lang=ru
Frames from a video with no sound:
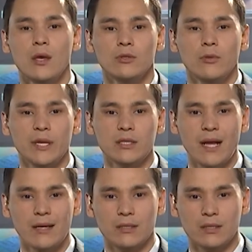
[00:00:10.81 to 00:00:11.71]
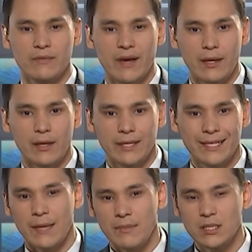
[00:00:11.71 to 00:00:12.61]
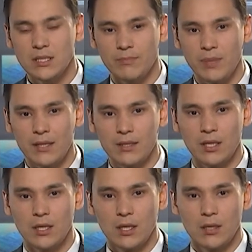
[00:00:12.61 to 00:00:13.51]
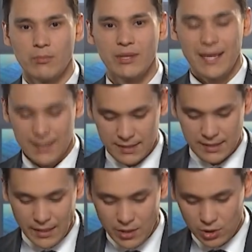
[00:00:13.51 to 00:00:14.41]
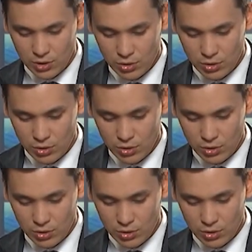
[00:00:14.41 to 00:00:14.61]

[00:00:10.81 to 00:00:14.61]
Но при этом, как говорили экономисты, планка была занижена,